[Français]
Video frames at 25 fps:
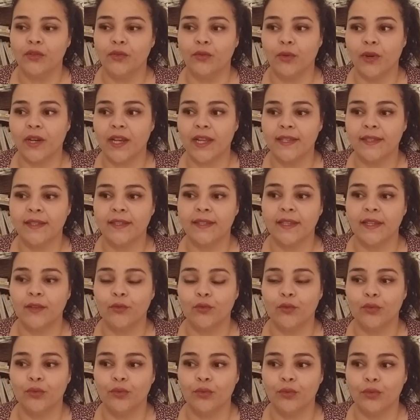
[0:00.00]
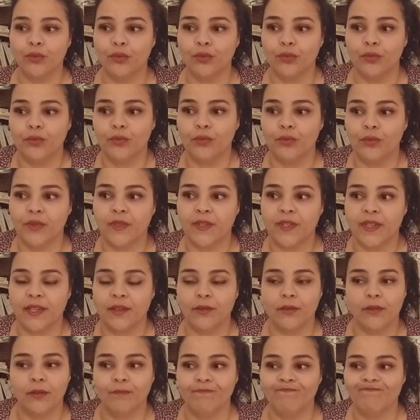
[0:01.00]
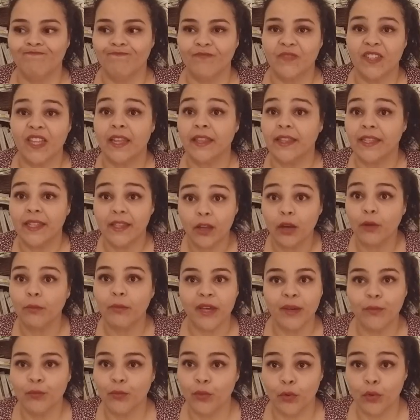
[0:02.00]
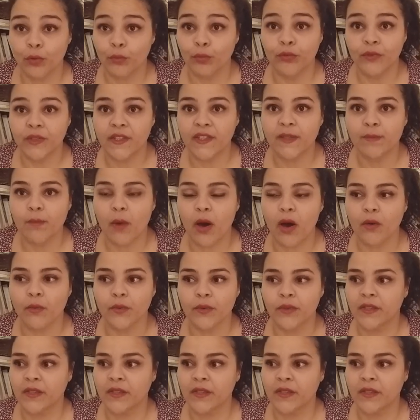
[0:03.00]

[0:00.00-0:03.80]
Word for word: Donc là, c'est le, c'est, un énorme rebondissement.